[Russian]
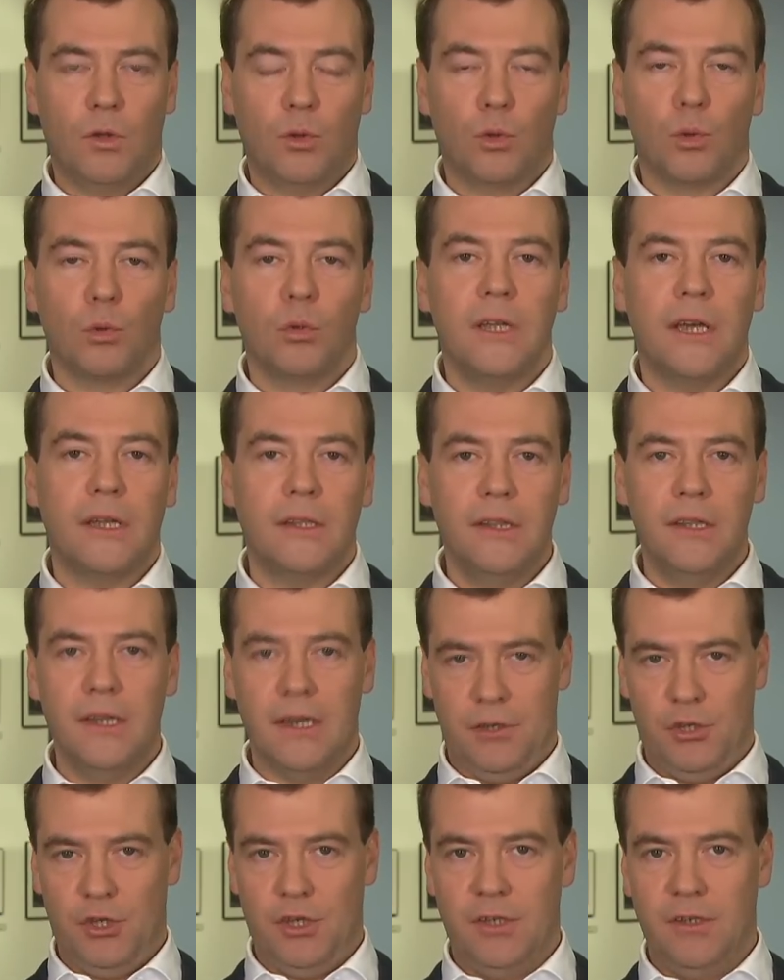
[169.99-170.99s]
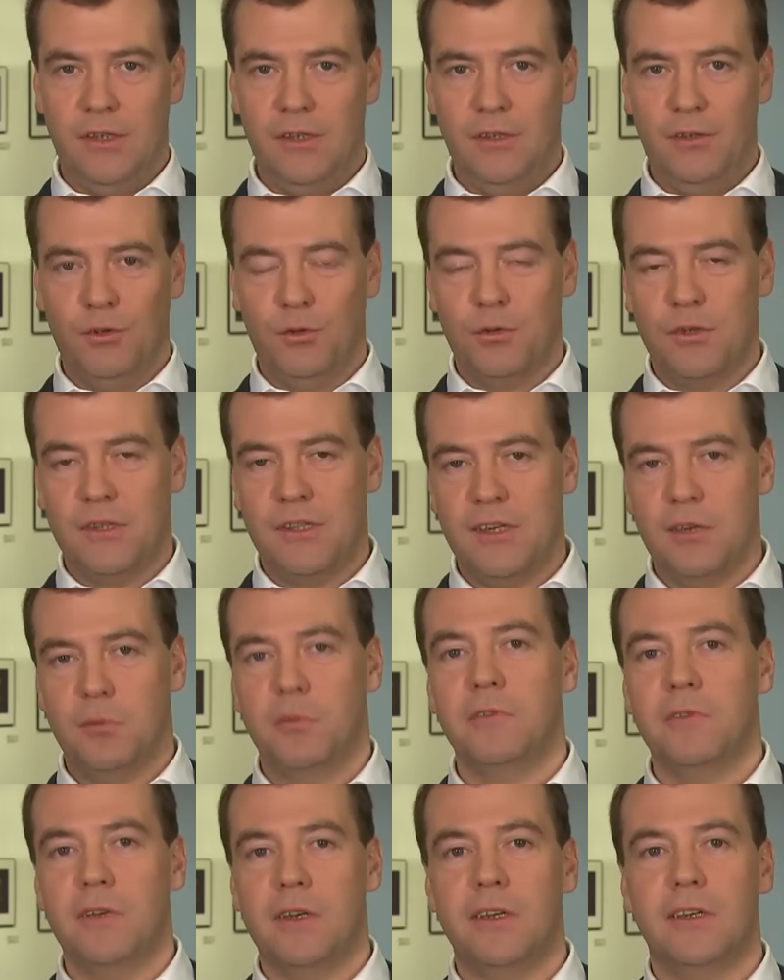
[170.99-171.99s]
трудоотдачи то есть
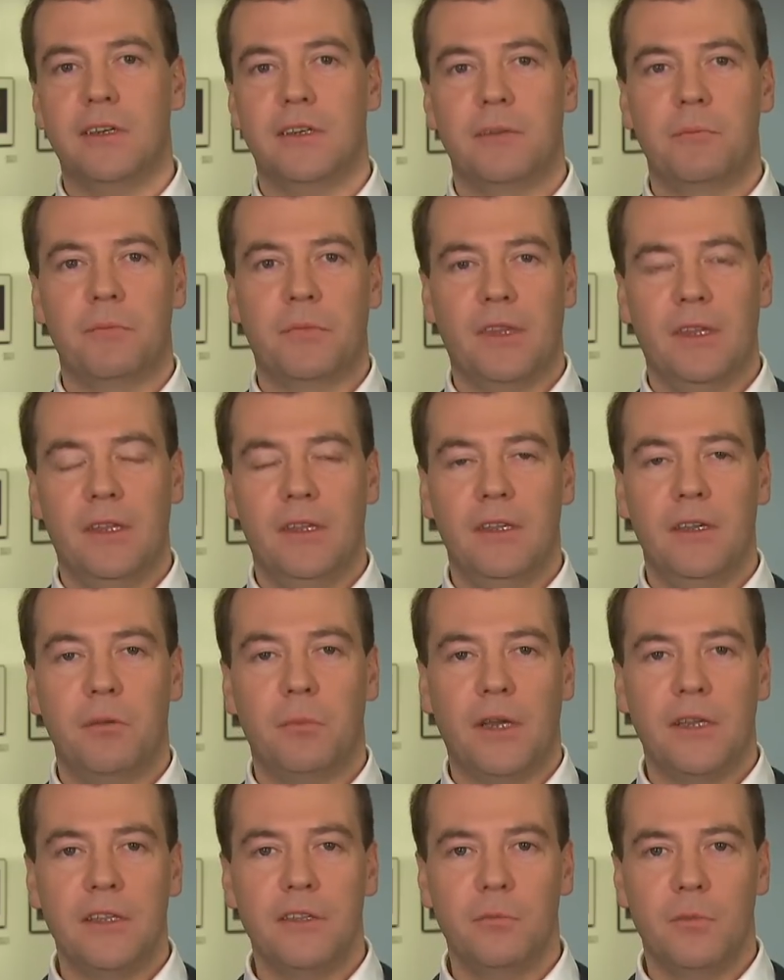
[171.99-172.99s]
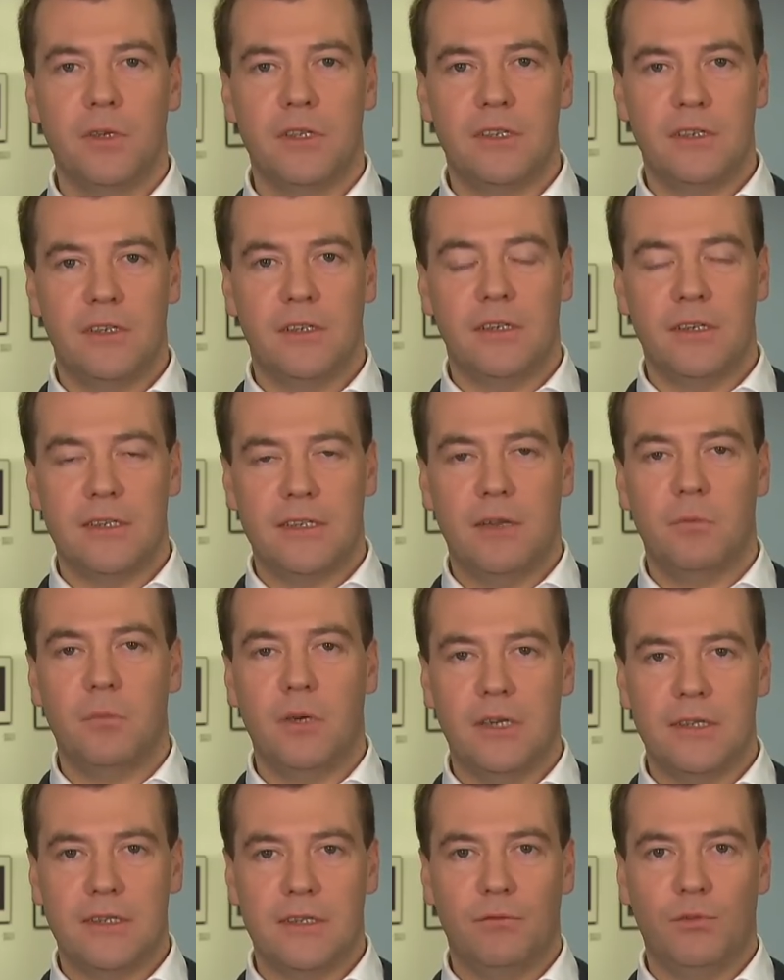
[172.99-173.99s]
требовали необходимости
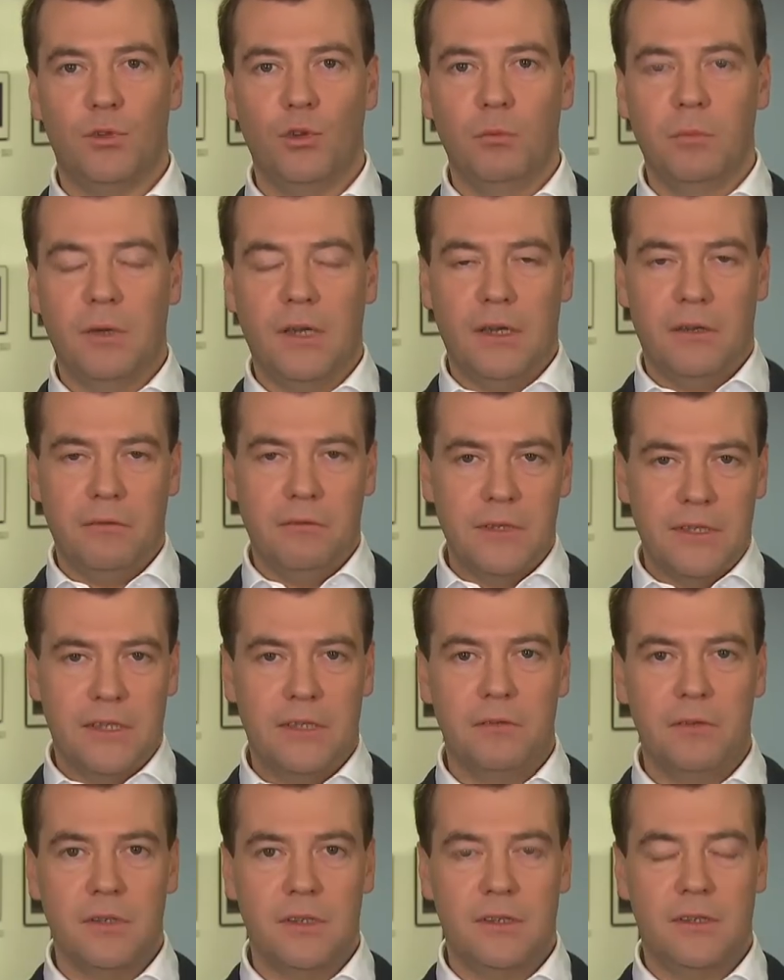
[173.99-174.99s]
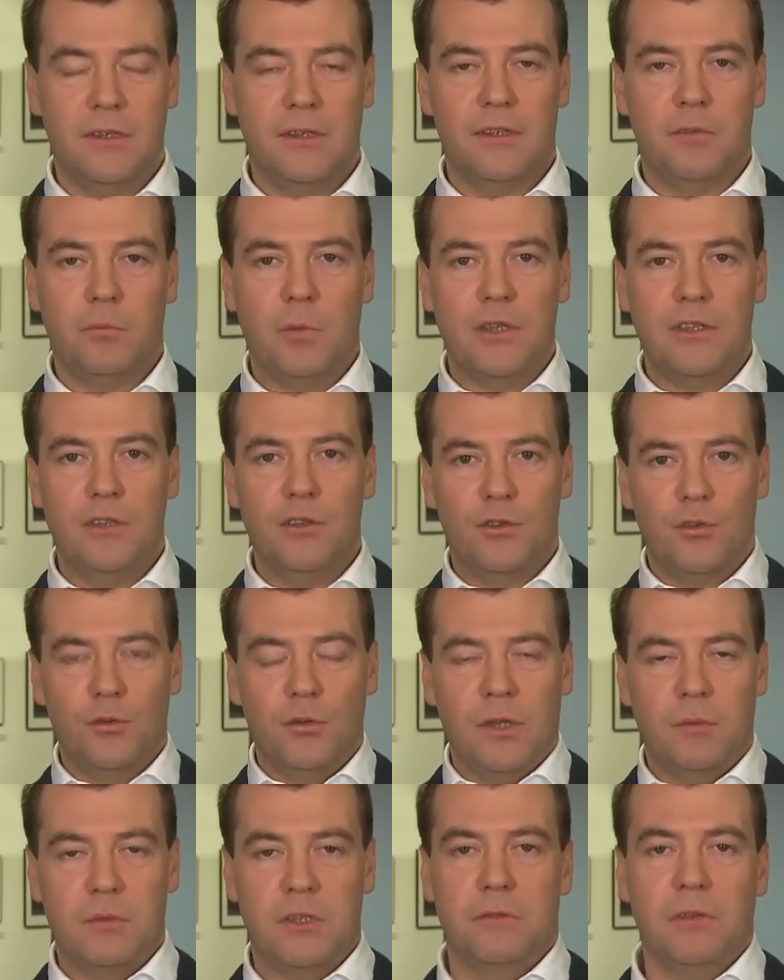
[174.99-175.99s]
разобраться в том, как выставить
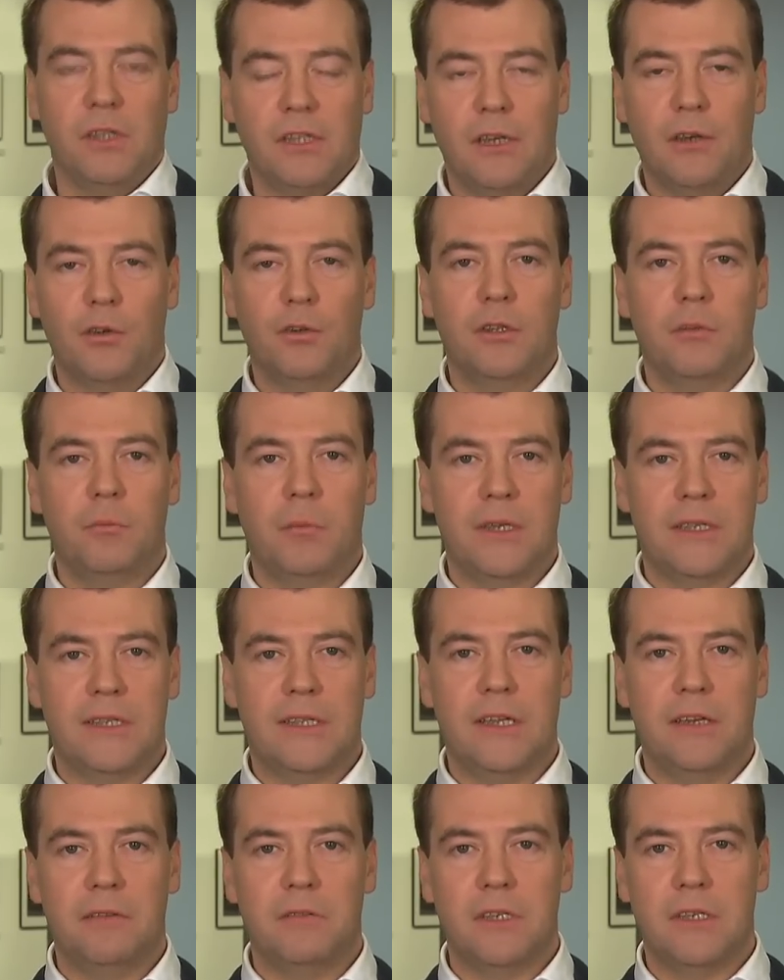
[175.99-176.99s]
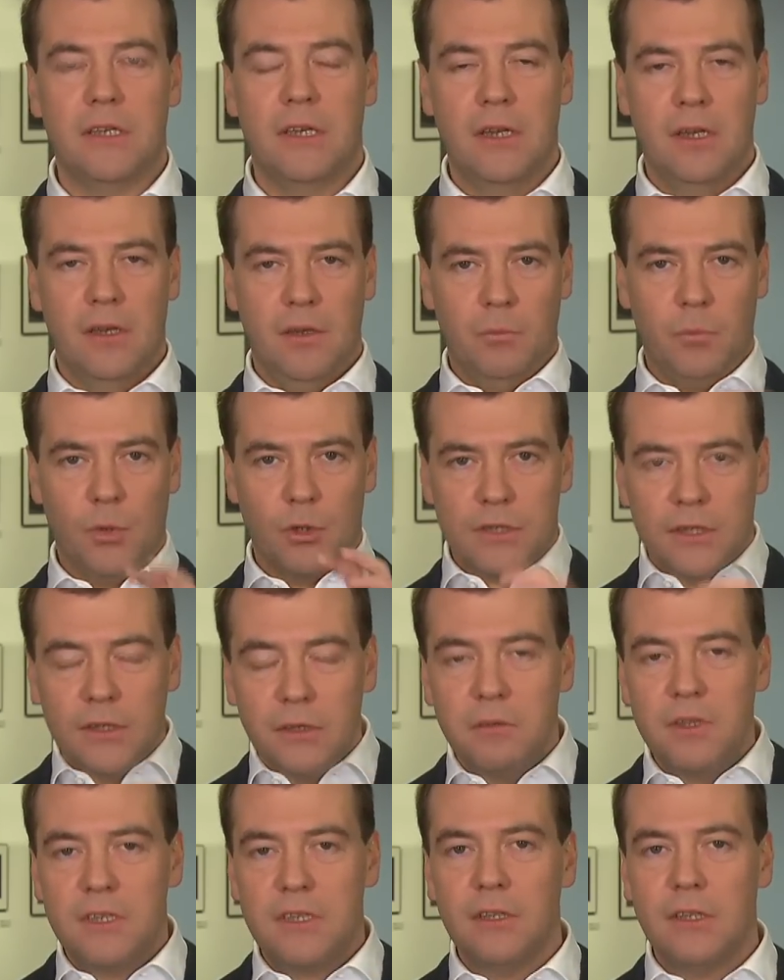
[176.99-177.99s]
экспозицию, там свет какой-то поставить, просто
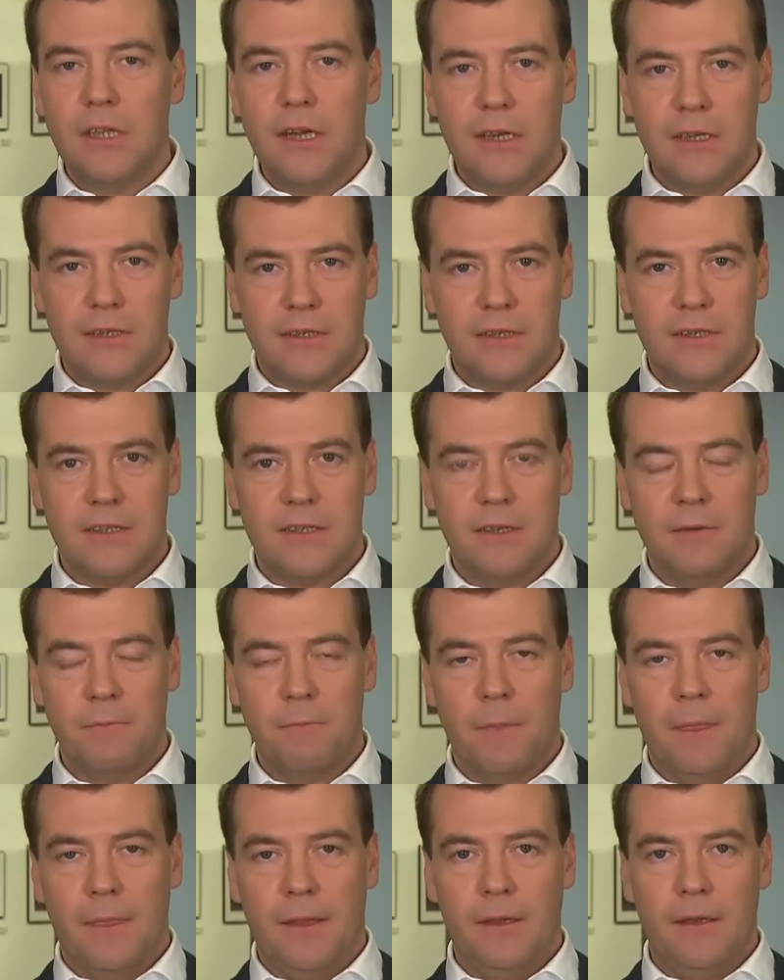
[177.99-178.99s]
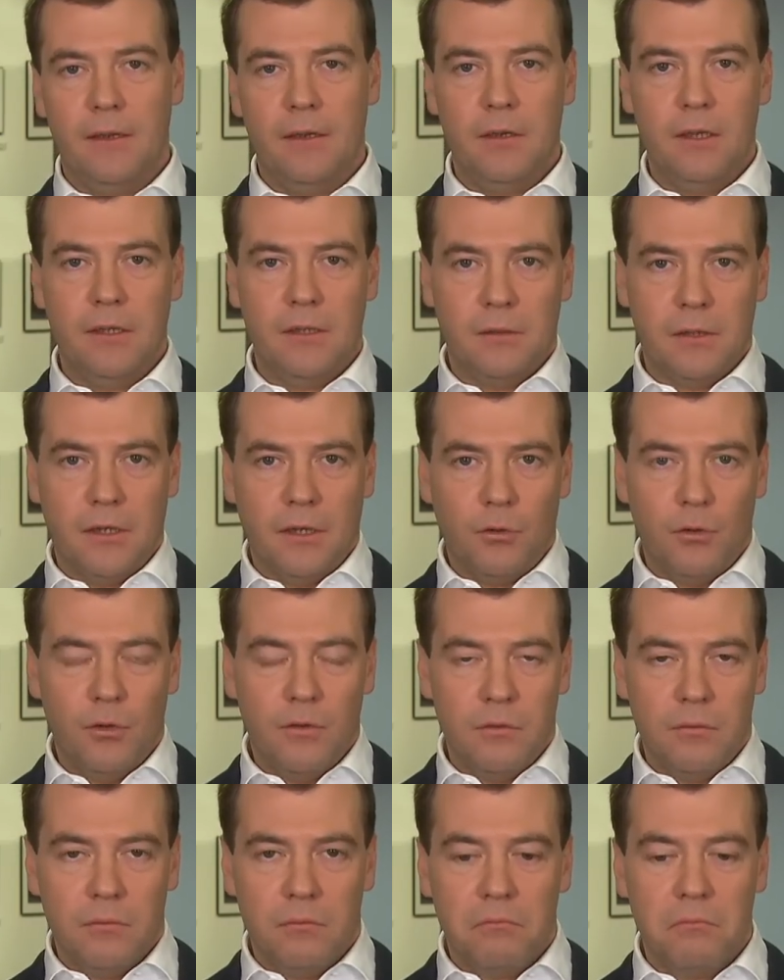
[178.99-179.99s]
навести на резкость. А, это
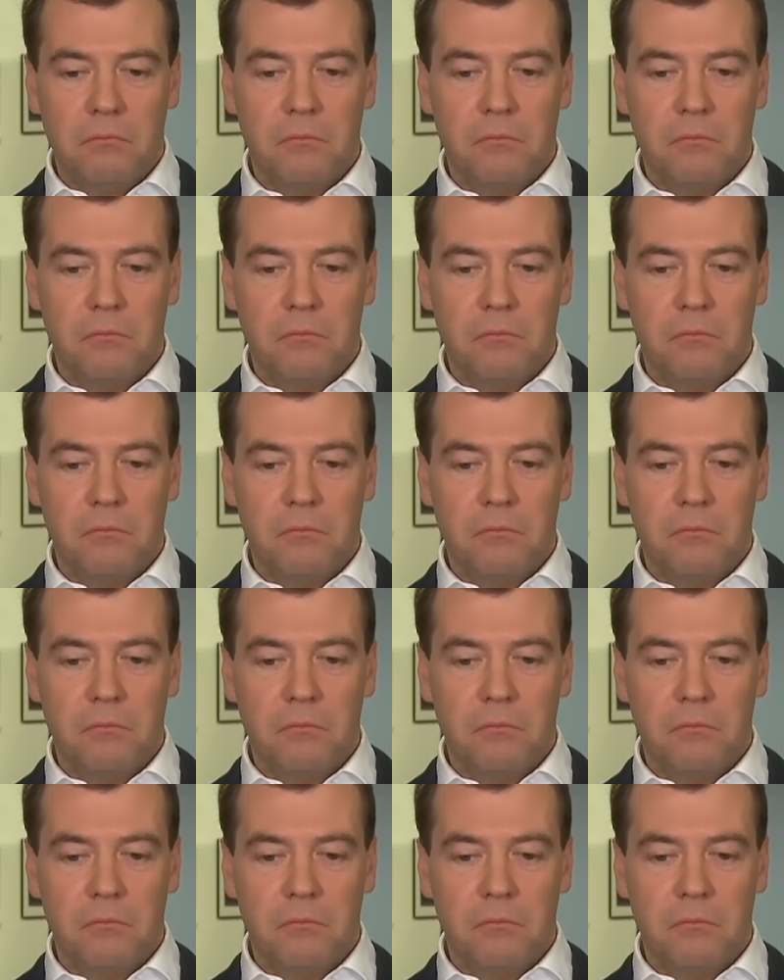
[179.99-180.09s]
такой